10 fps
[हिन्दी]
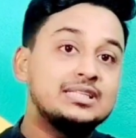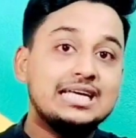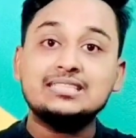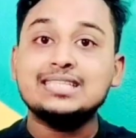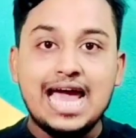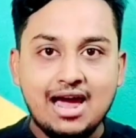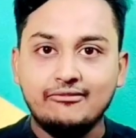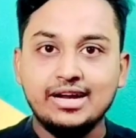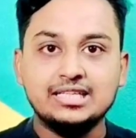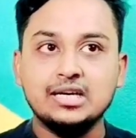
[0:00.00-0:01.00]
टेस्ट का
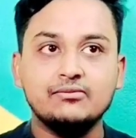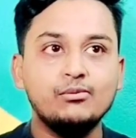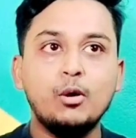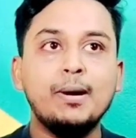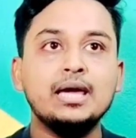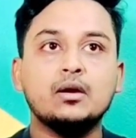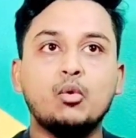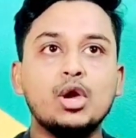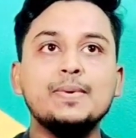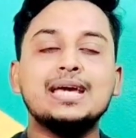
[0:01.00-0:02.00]
एवरेज है वो भाई
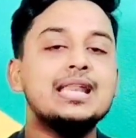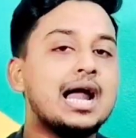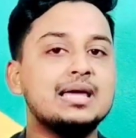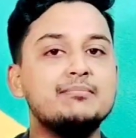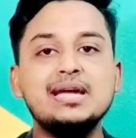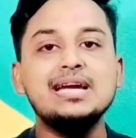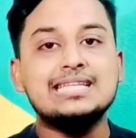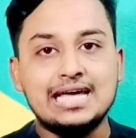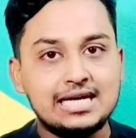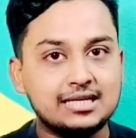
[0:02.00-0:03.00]
कोई भी खिलाड़ी मीट
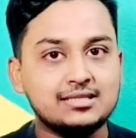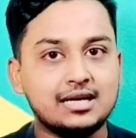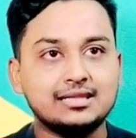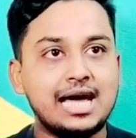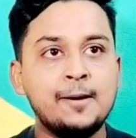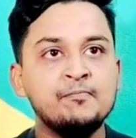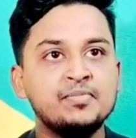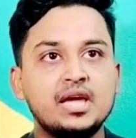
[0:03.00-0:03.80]
नहीं कर सकता है